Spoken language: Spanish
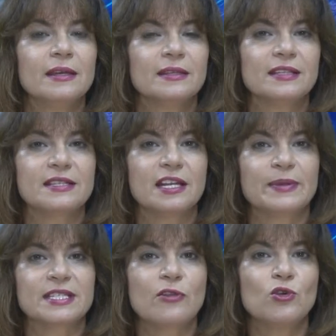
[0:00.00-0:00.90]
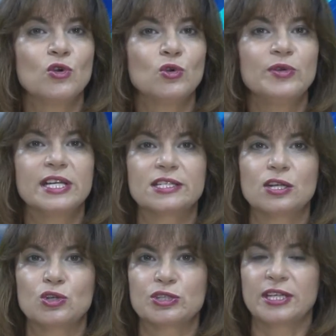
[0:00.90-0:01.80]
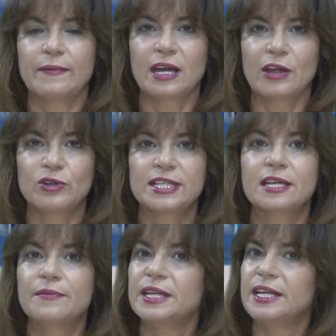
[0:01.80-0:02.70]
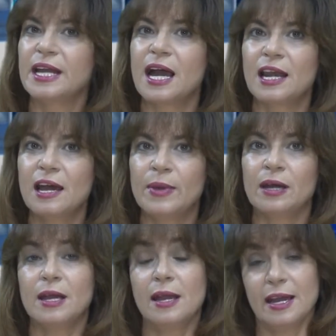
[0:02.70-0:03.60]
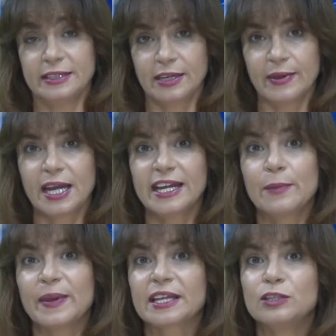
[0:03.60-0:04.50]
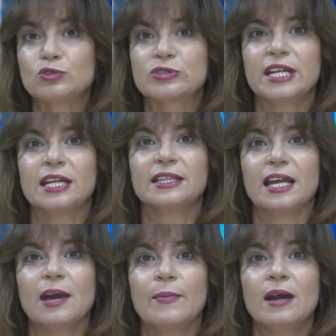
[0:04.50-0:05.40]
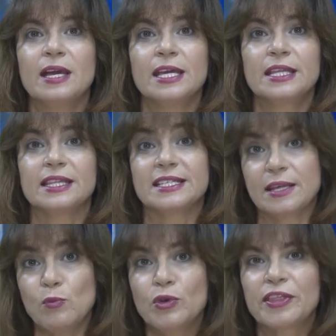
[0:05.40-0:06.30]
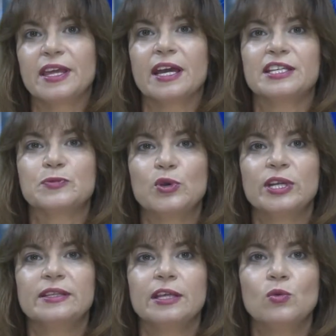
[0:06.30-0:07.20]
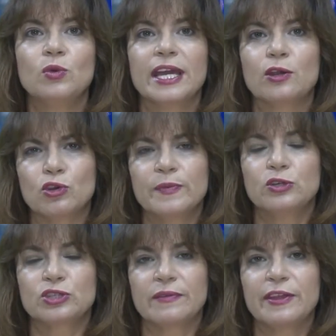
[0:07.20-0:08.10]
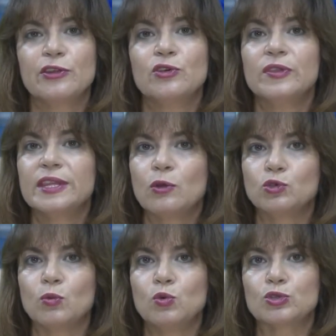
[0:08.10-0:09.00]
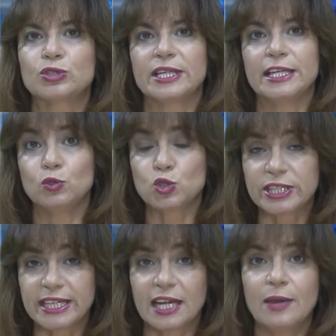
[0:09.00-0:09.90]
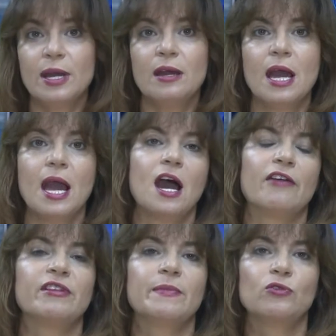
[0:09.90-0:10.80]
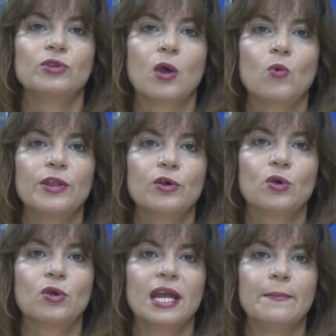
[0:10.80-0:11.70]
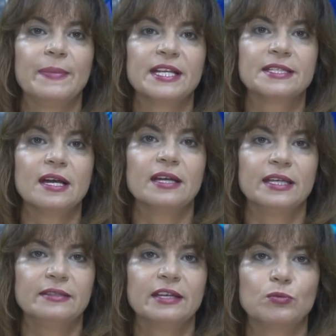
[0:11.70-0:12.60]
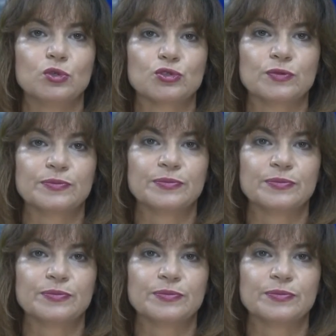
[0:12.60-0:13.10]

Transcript: Desde el pasado lunes, los trabajadores que vienen a Alama a trabajar al Parque Industrial de Alama desde Murcia disponen de un económico servicio de autobús. Industria Alhama ha firmado un acuerdo con la empresa Interbus.